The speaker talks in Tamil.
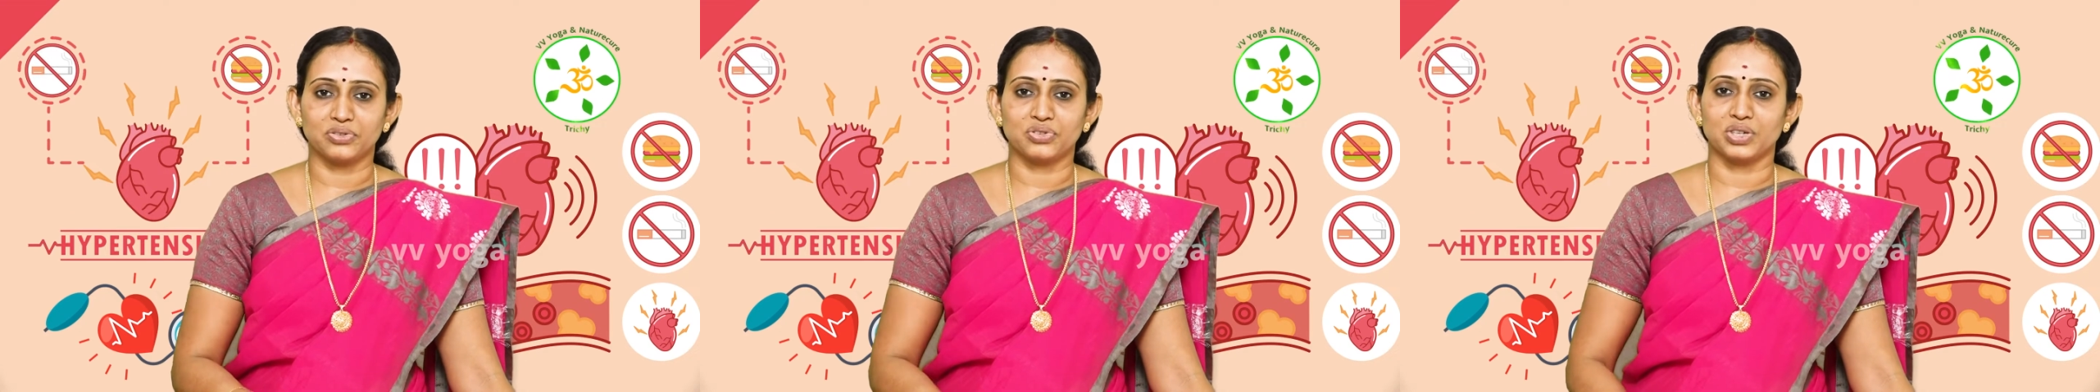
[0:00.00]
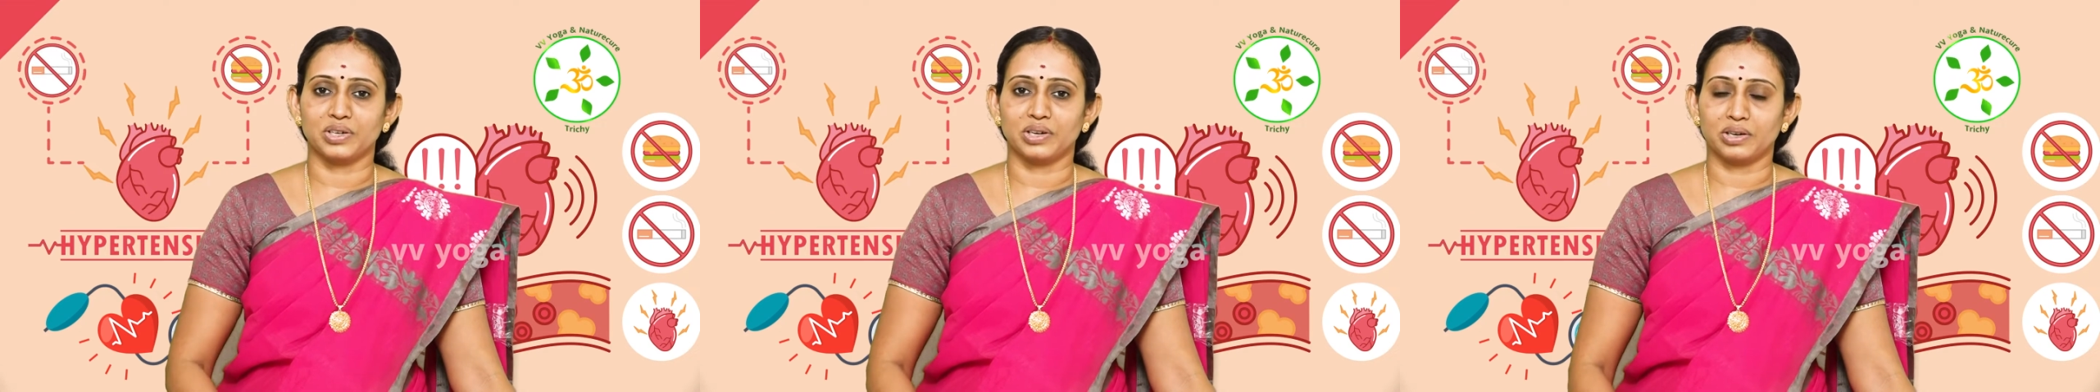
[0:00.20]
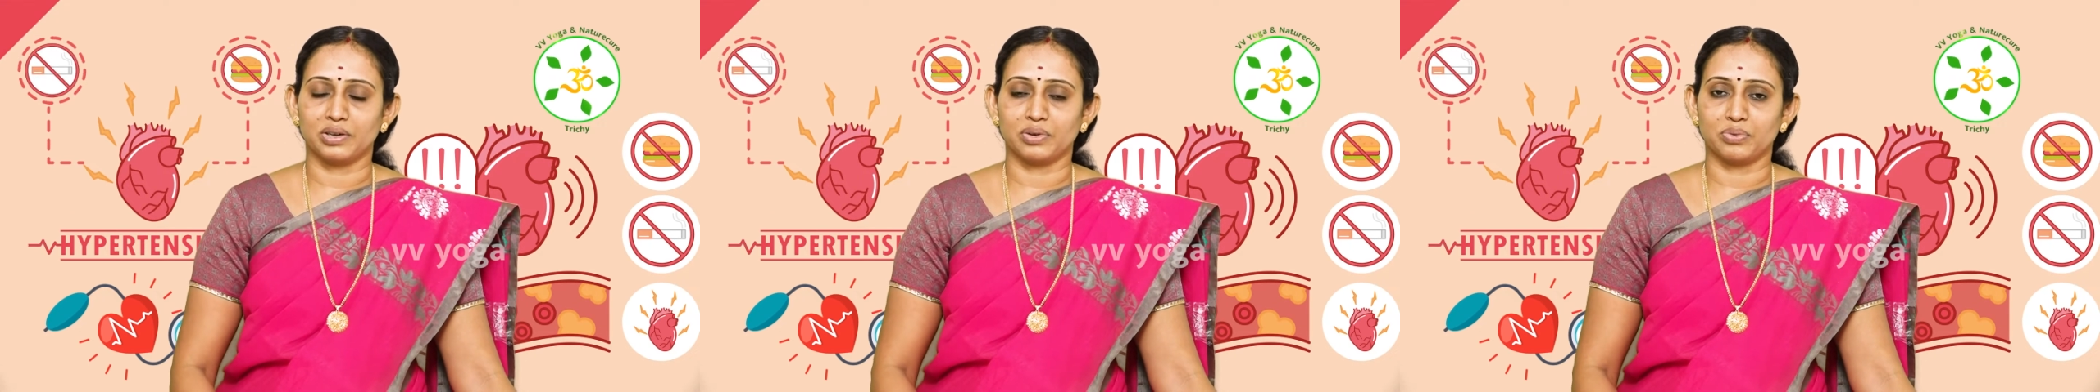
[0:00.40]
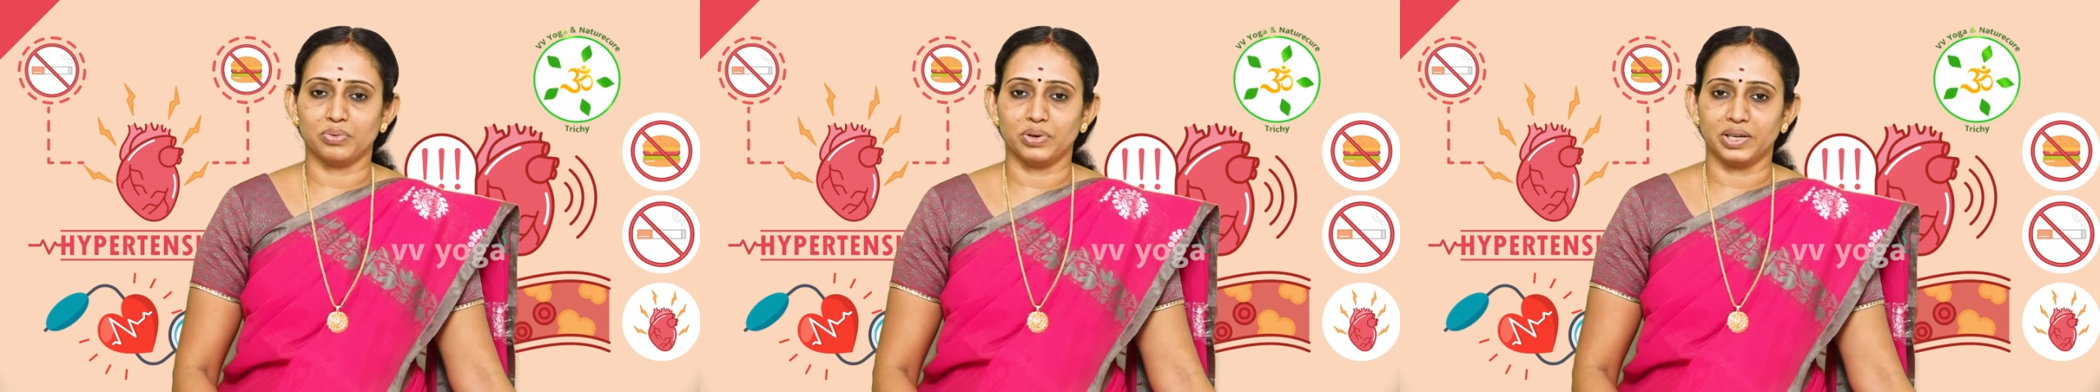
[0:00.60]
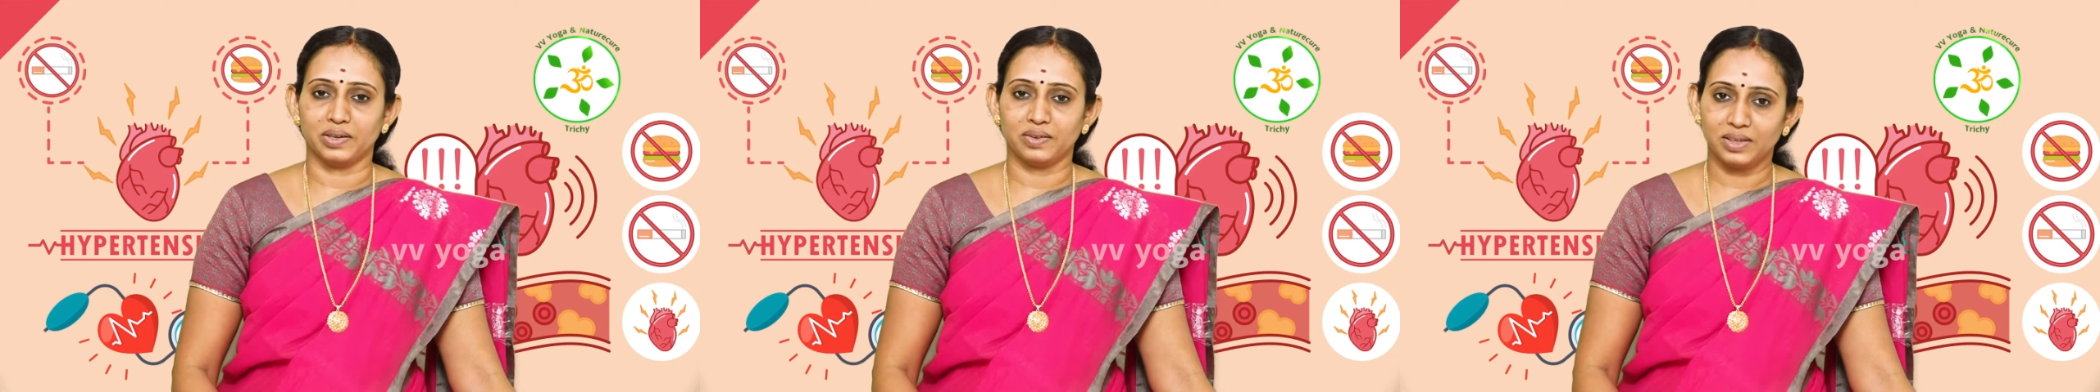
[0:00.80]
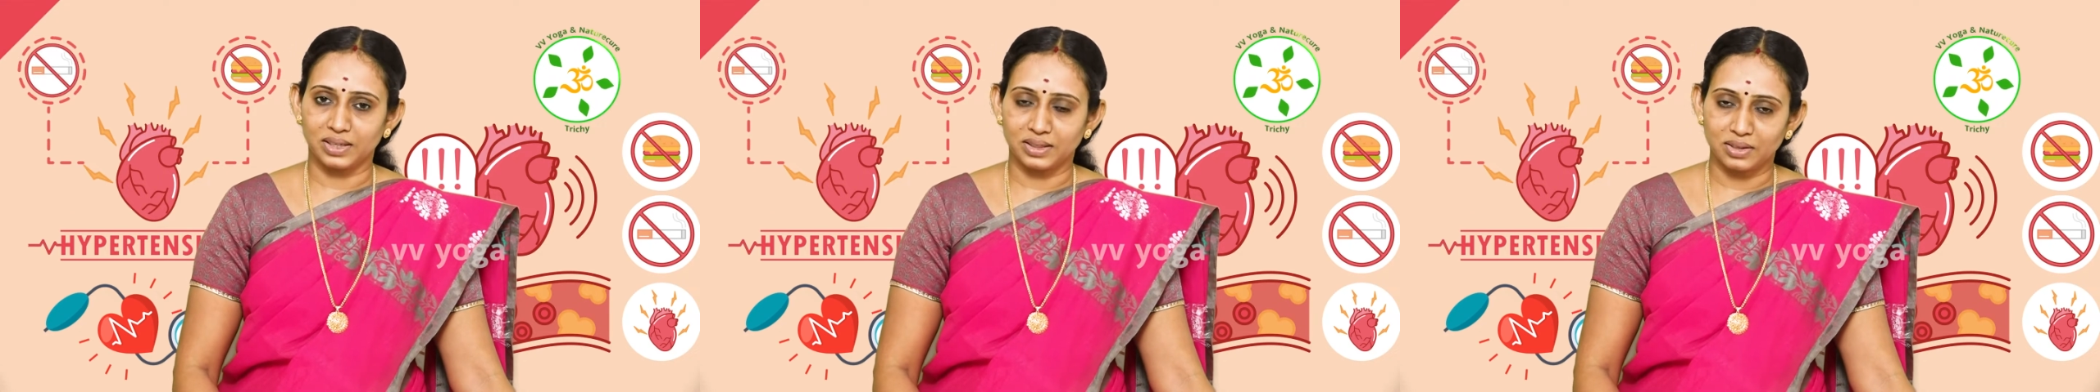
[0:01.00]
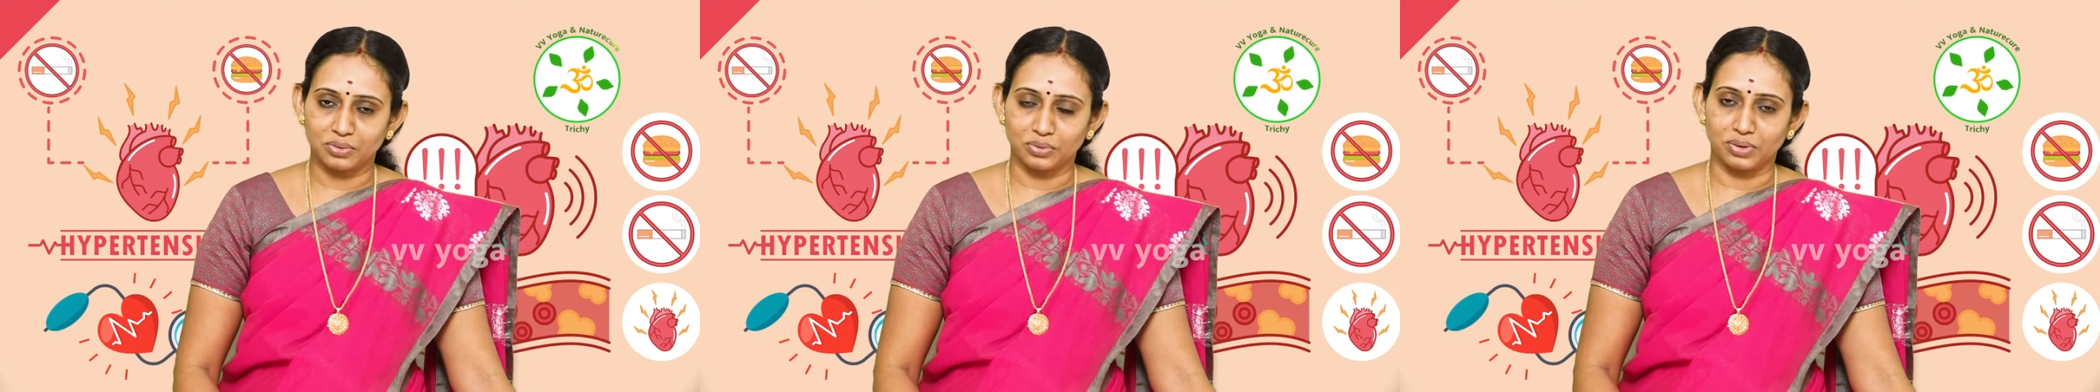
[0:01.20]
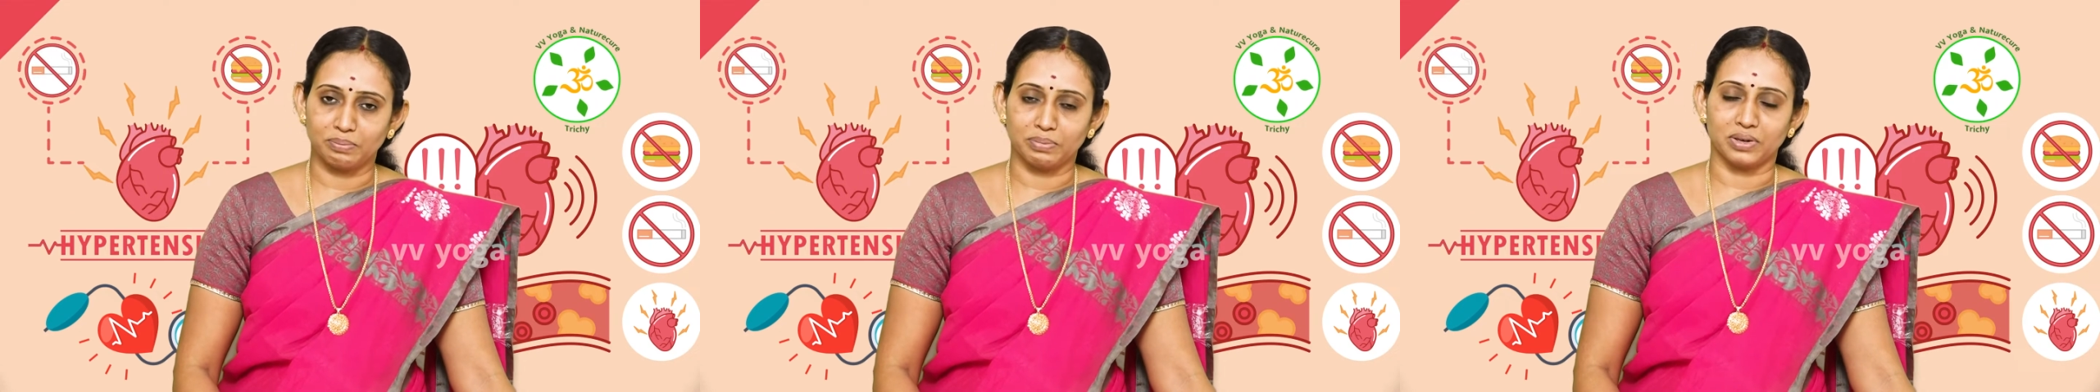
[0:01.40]
டென்ஷன் இருக்கக்கூடியவங்க ரத்த
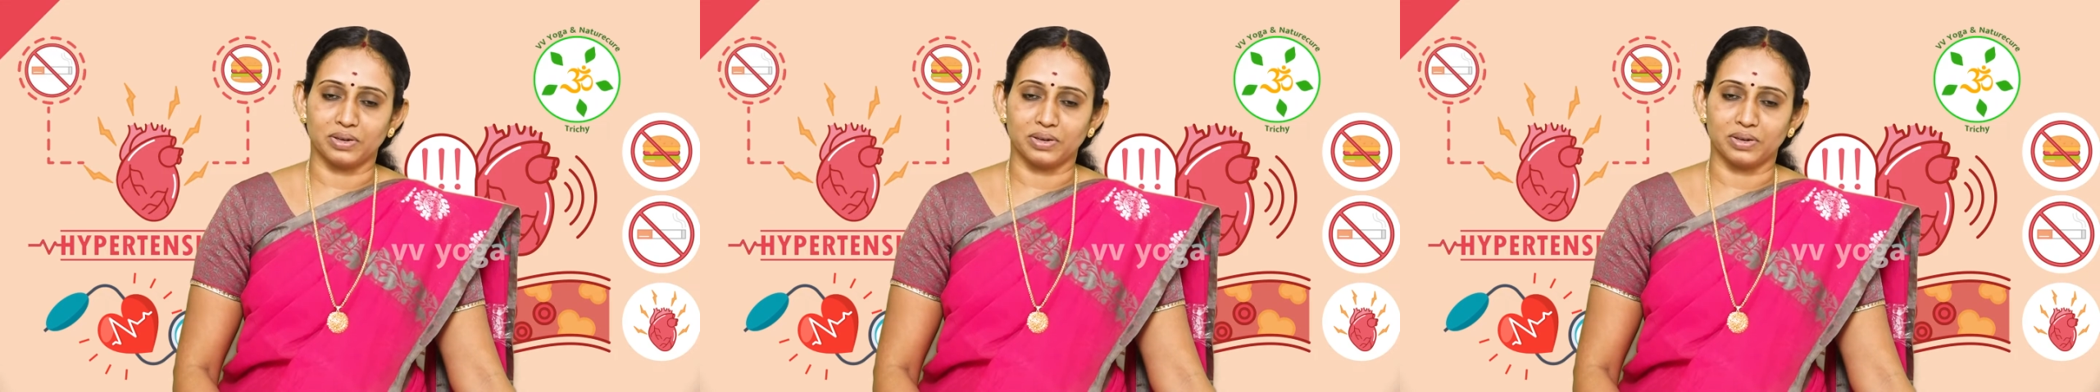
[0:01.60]
குதிப்பு